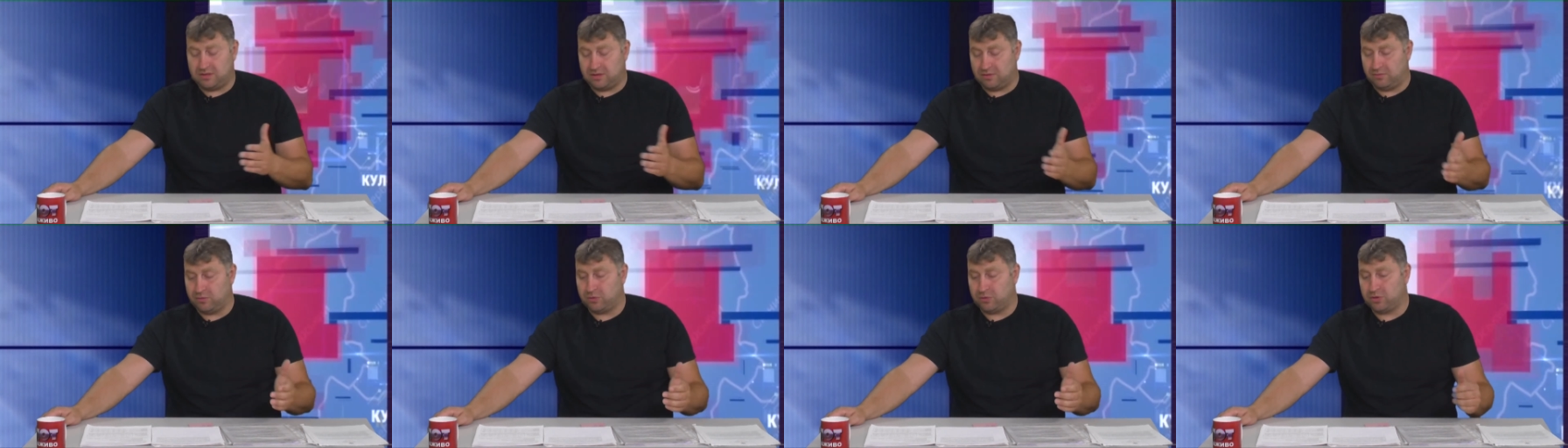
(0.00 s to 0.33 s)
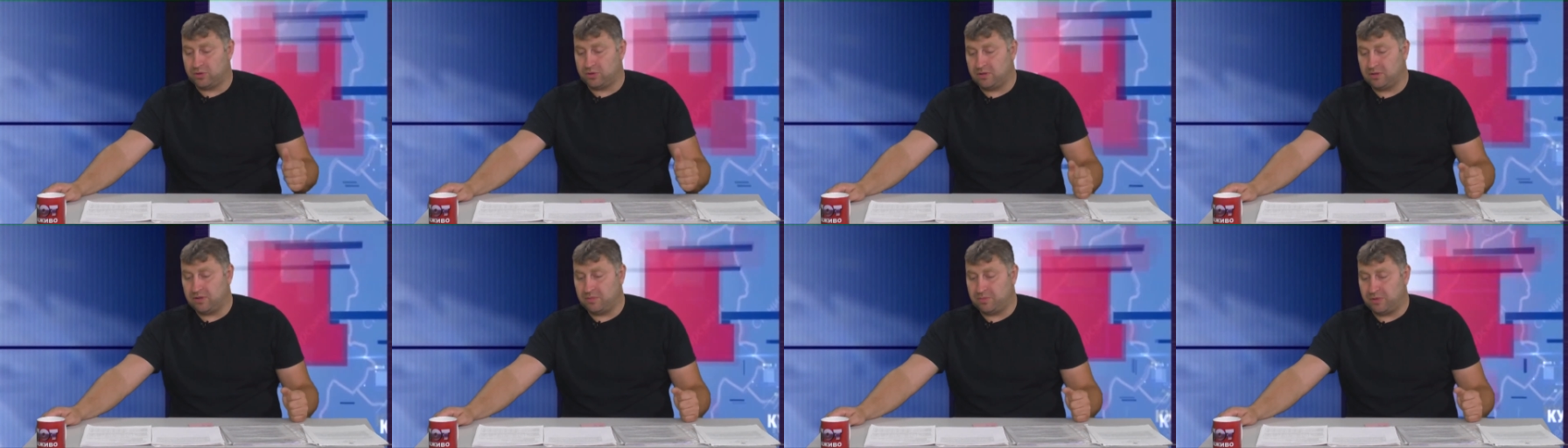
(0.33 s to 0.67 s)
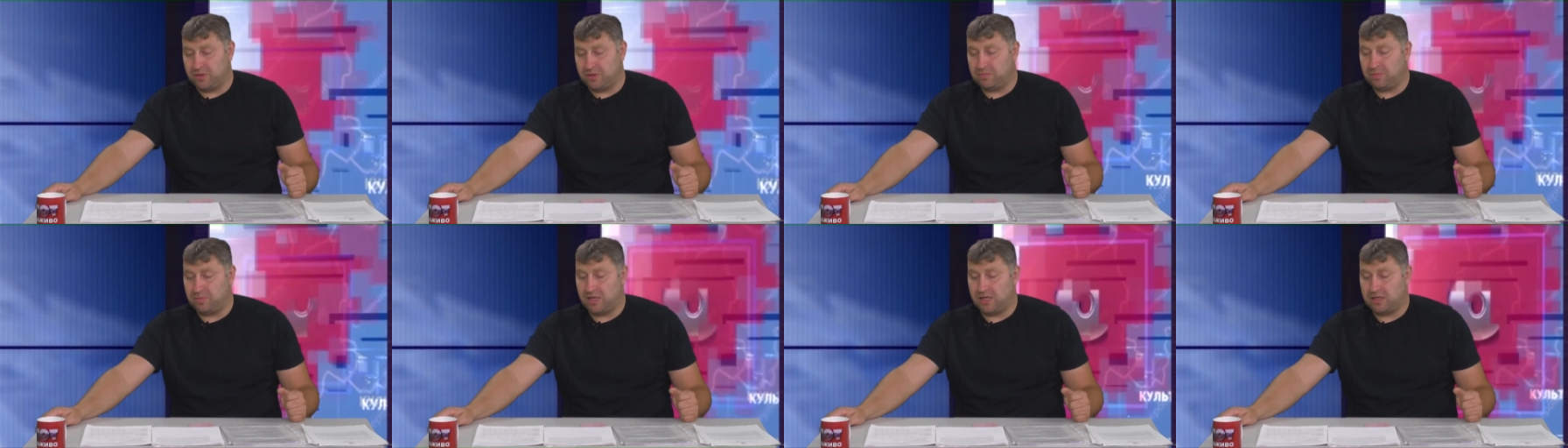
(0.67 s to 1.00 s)
из-за того, что на
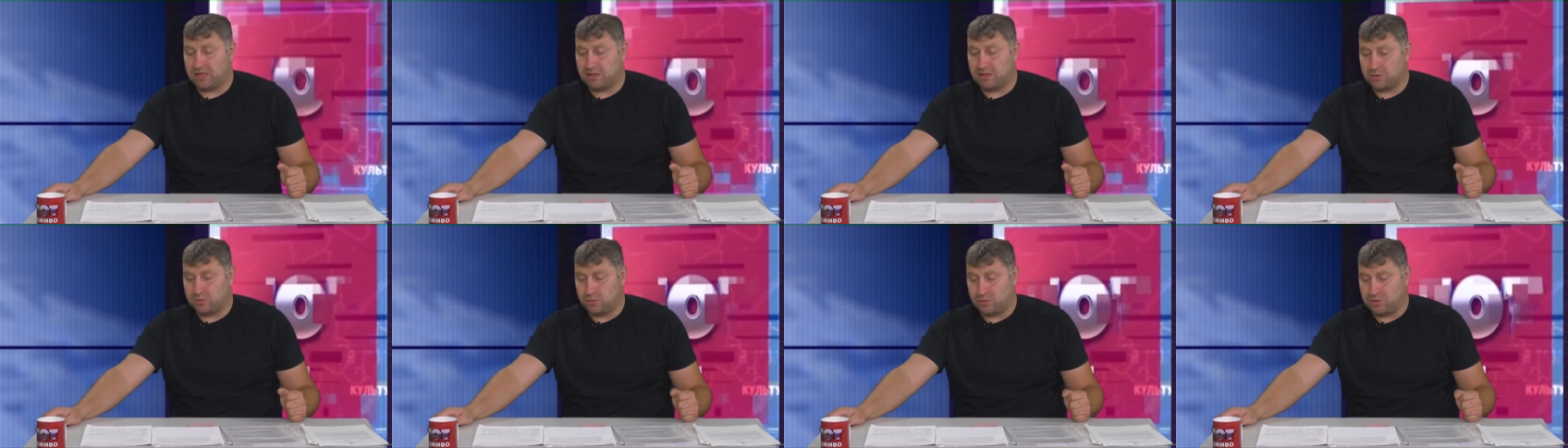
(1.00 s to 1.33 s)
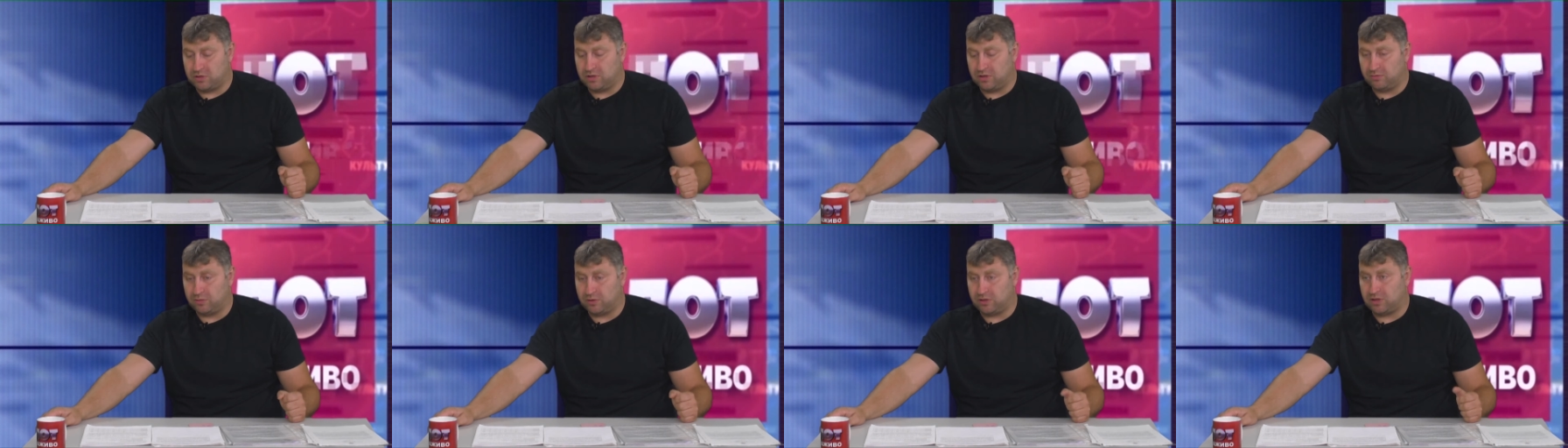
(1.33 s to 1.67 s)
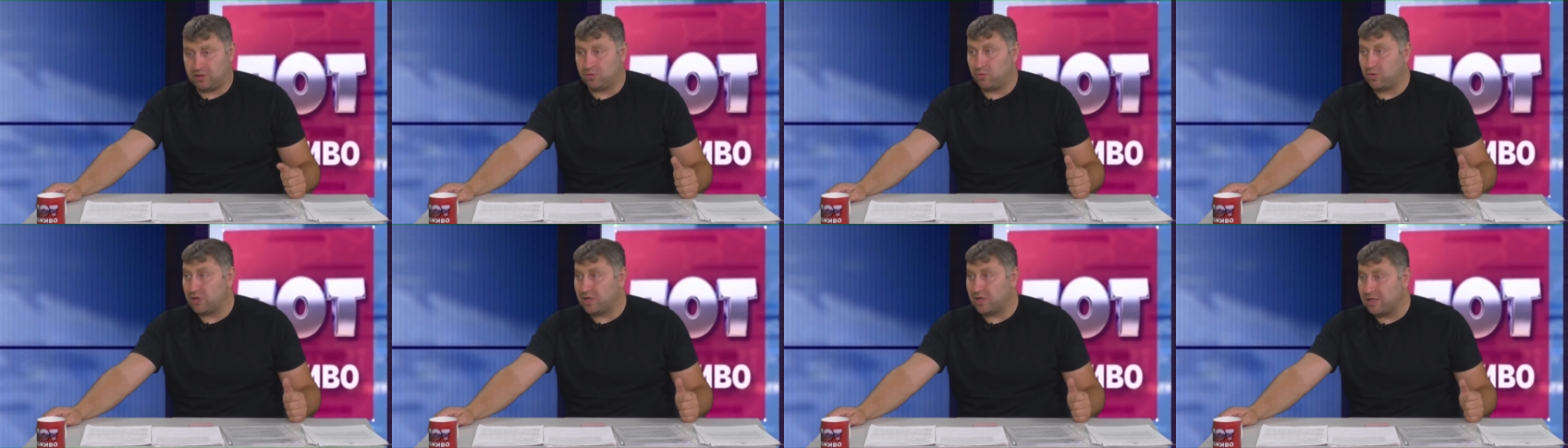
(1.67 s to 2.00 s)
предприятии создан
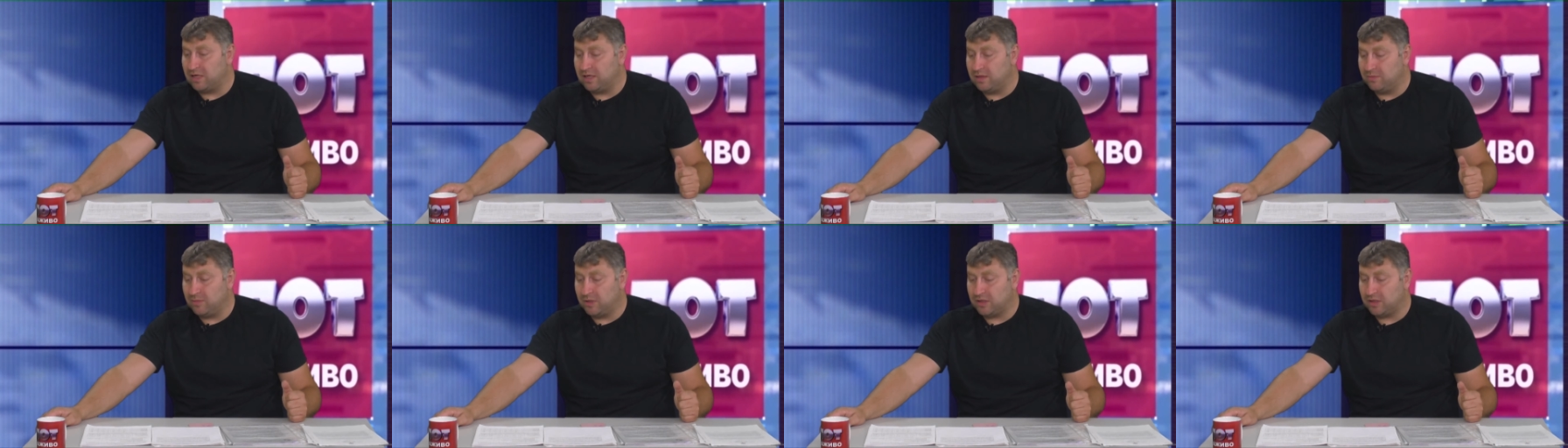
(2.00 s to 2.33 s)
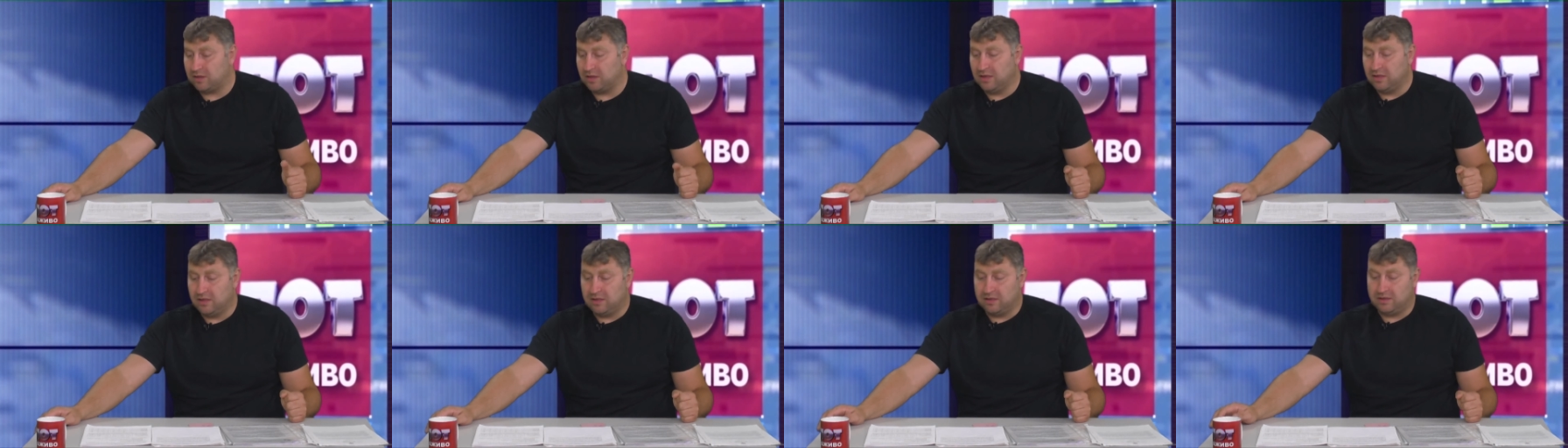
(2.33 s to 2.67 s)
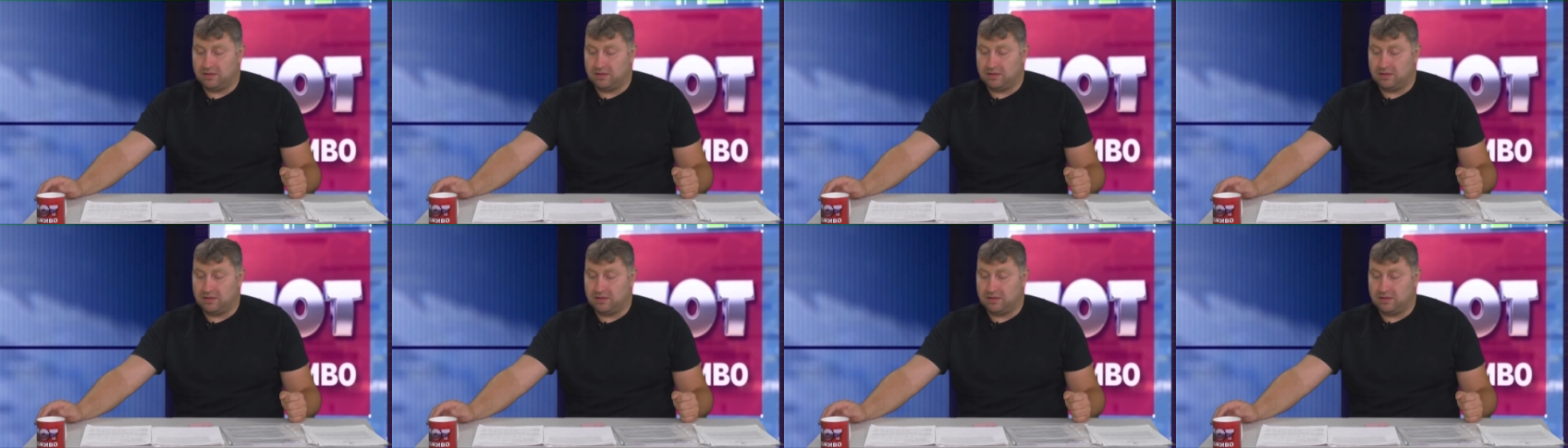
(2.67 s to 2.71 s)
вот такой климат,